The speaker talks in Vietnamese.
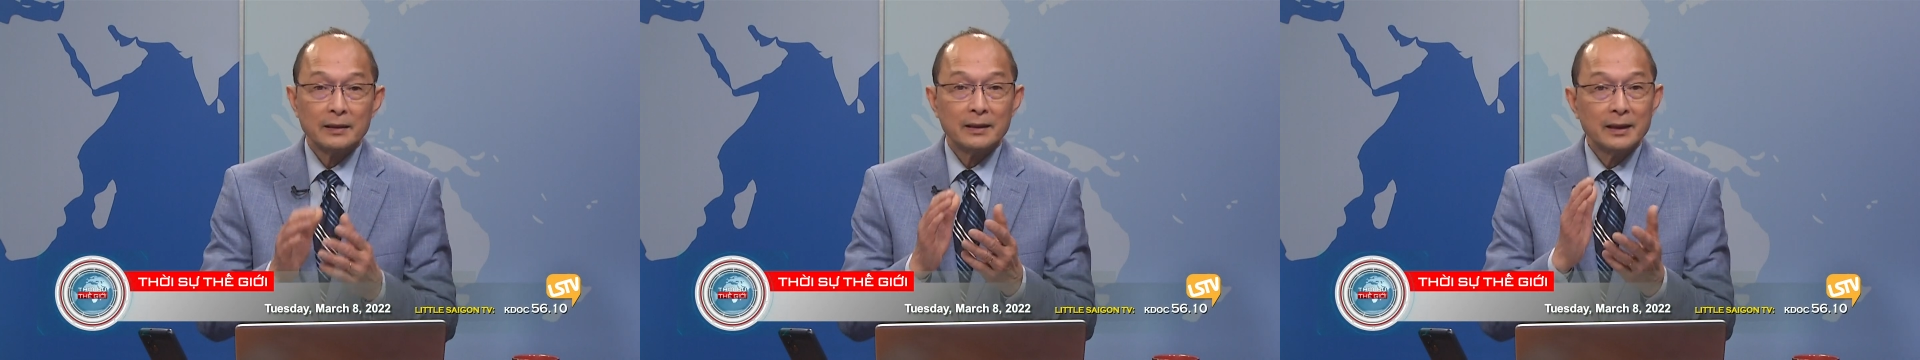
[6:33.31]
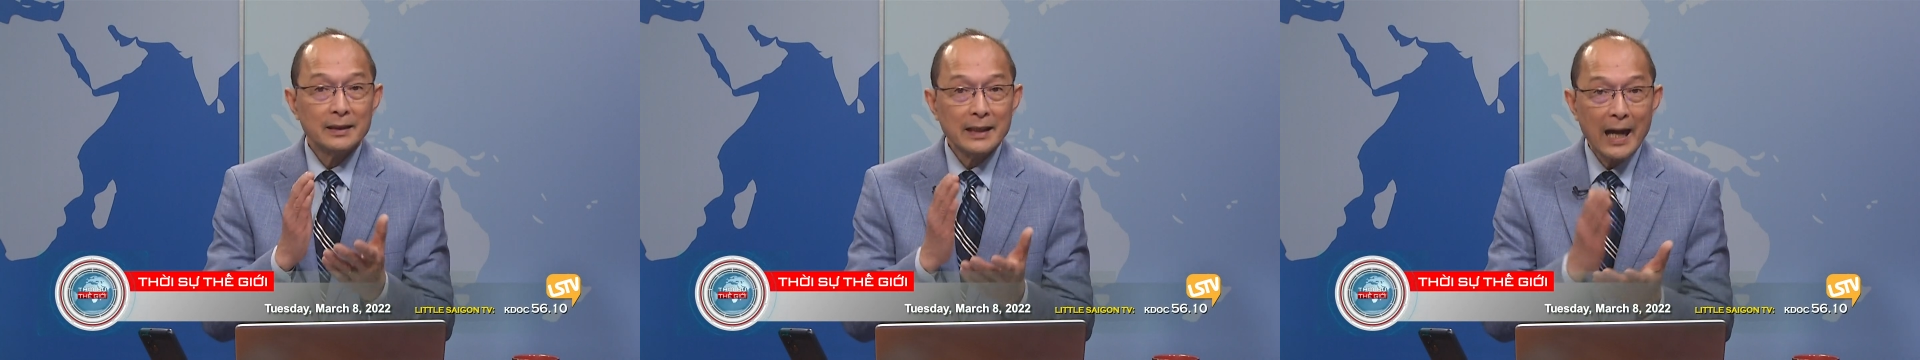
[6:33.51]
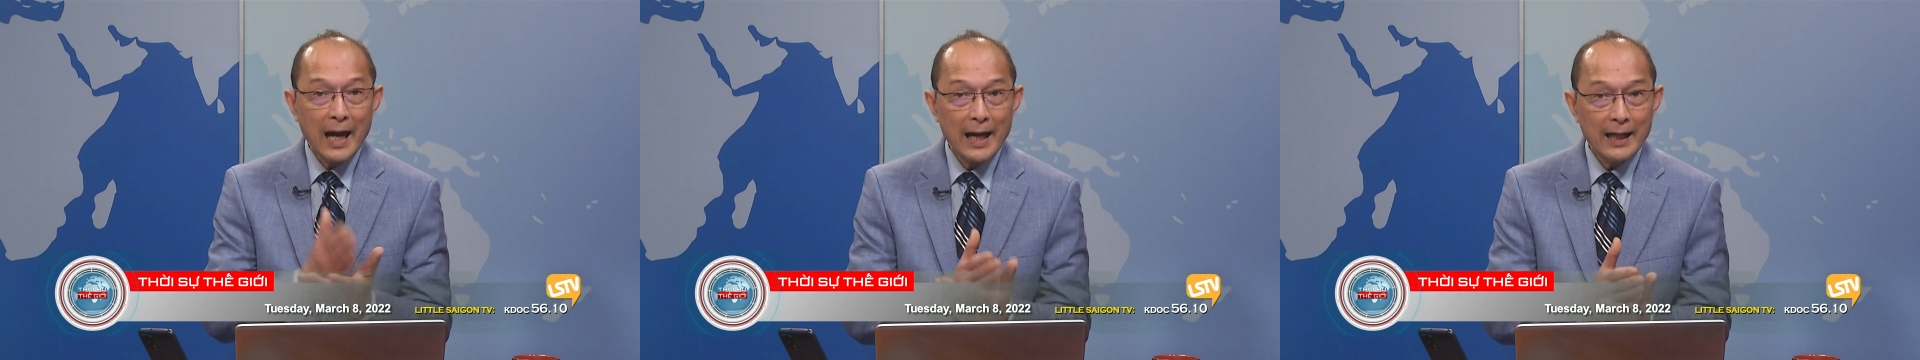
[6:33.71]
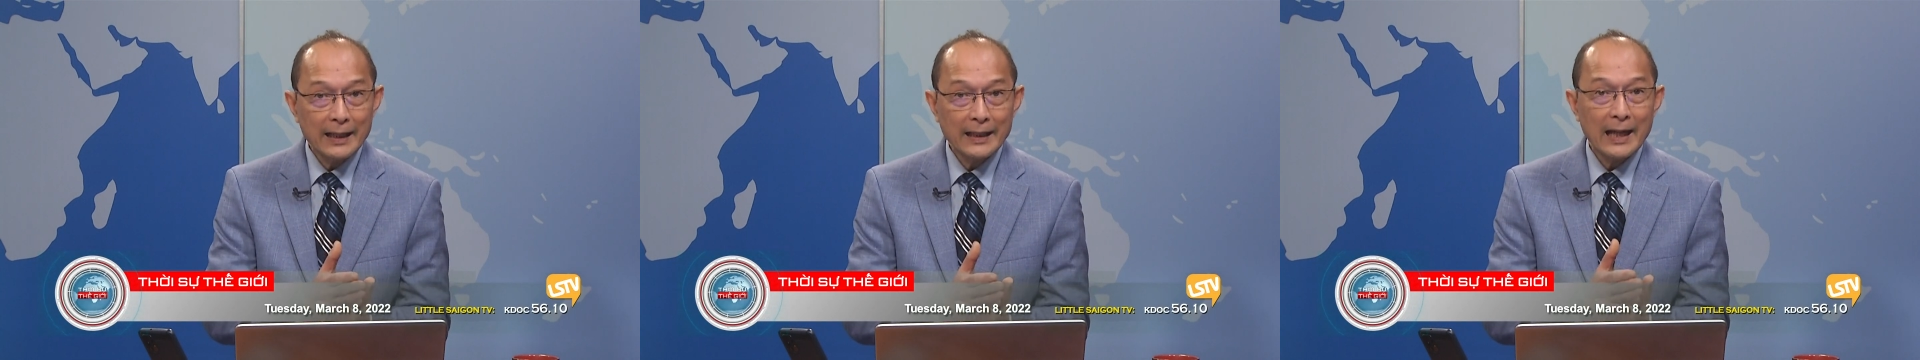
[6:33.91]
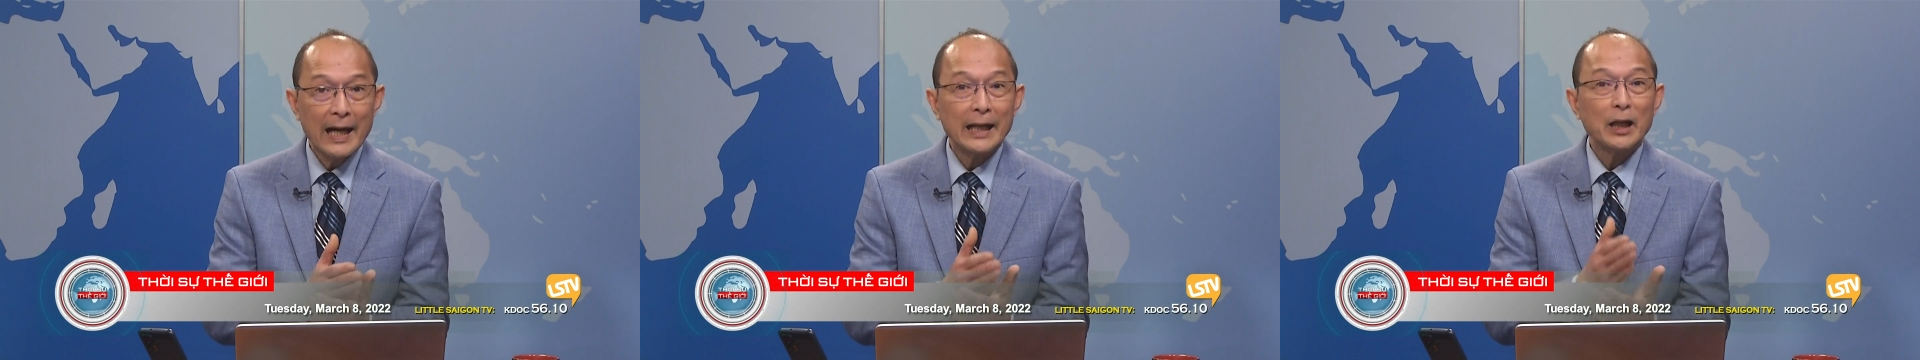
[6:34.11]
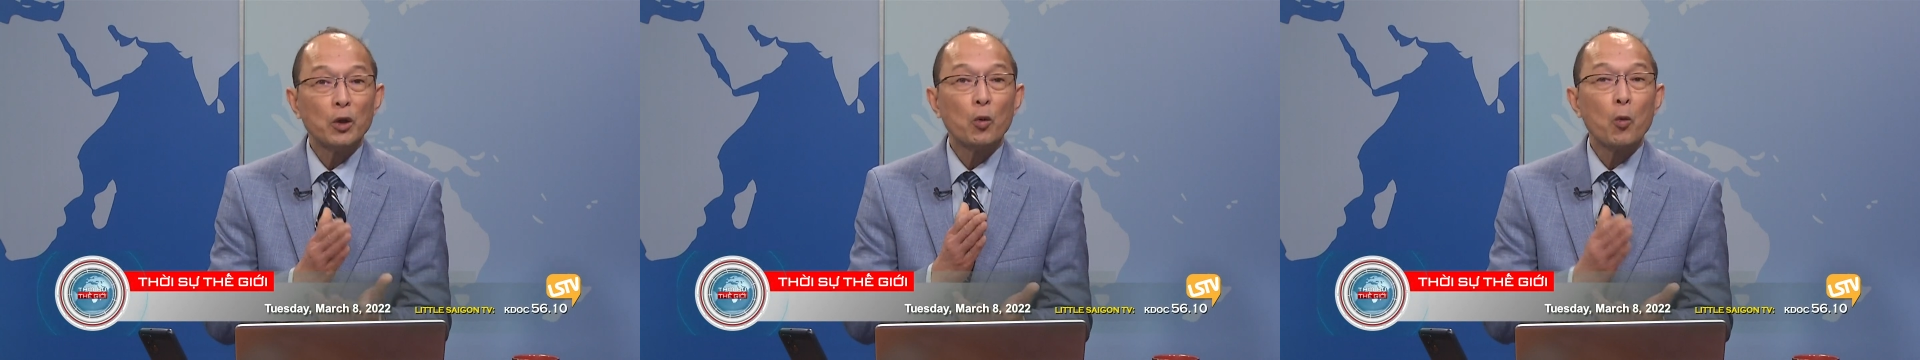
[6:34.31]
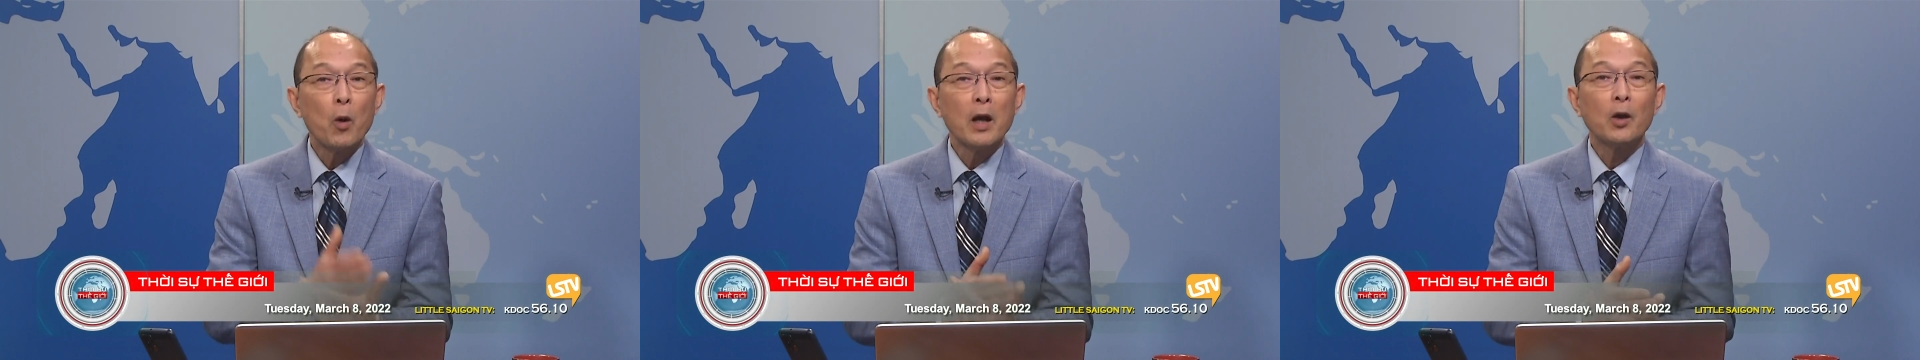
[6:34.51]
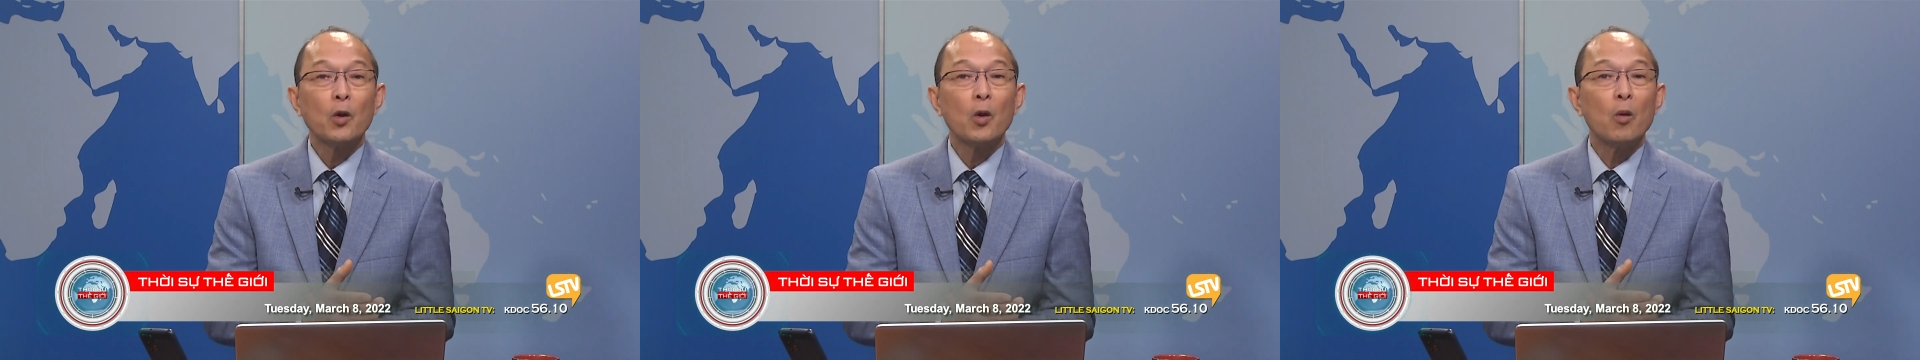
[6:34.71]
Thứ hai, Anh
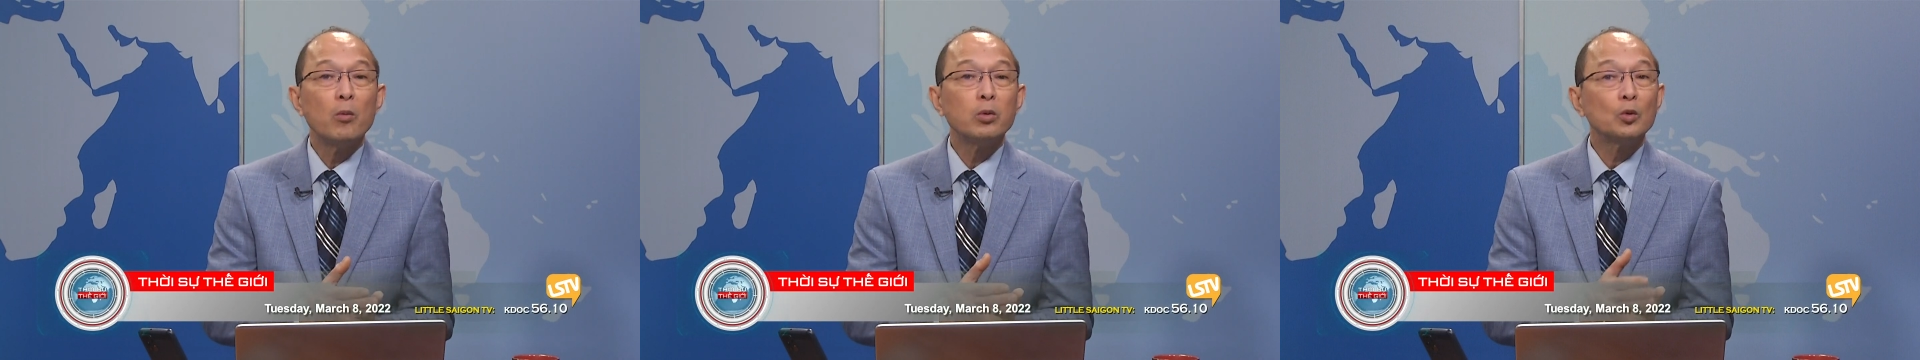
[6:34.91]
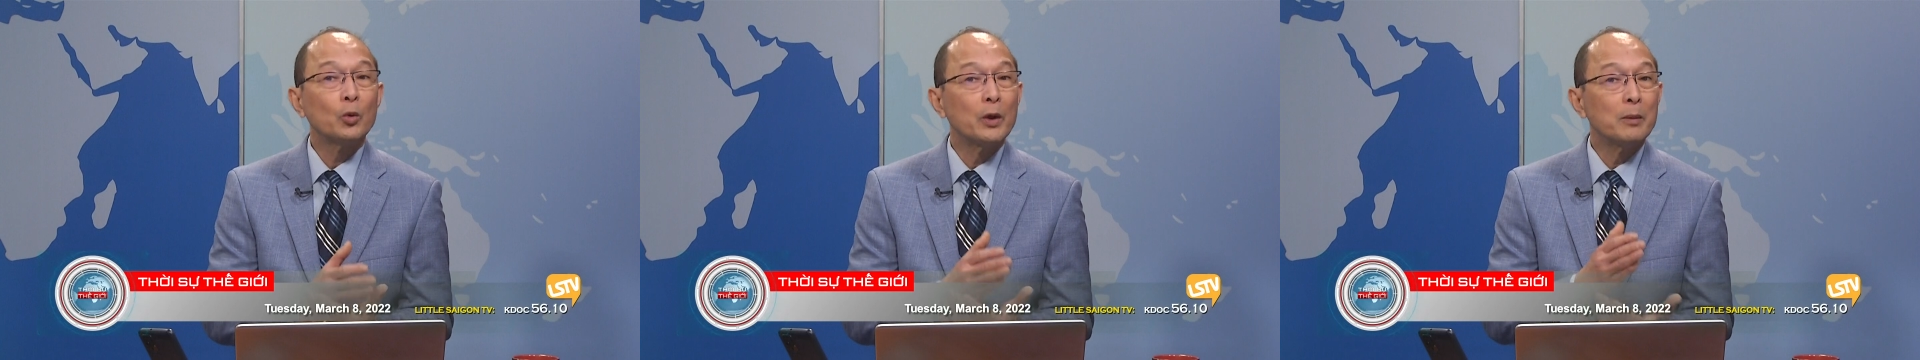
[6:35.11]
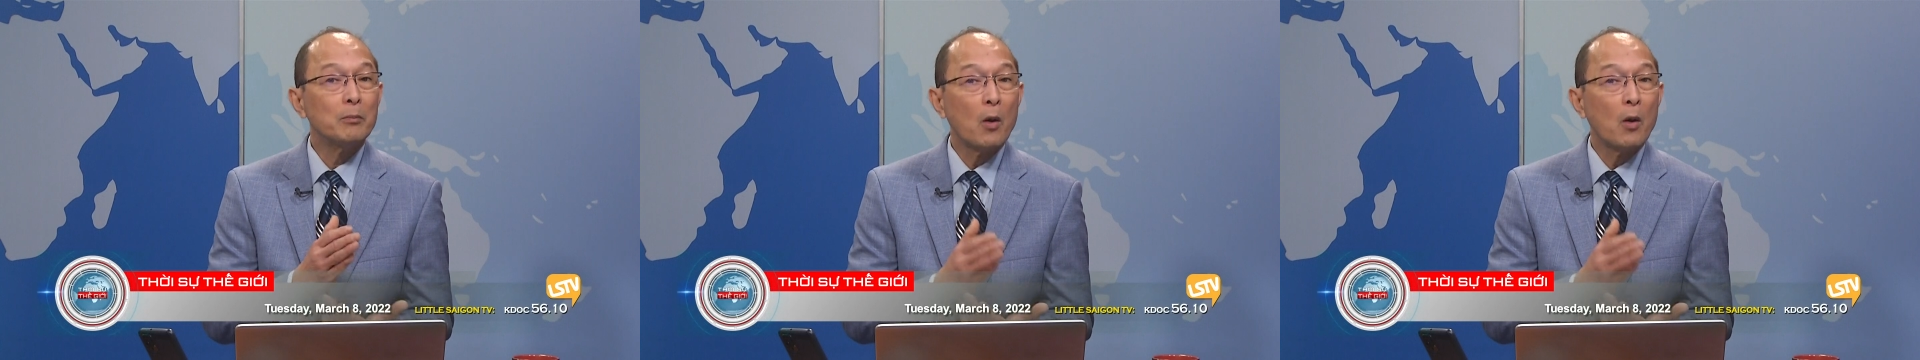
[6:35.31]
Quốc cũng tuyên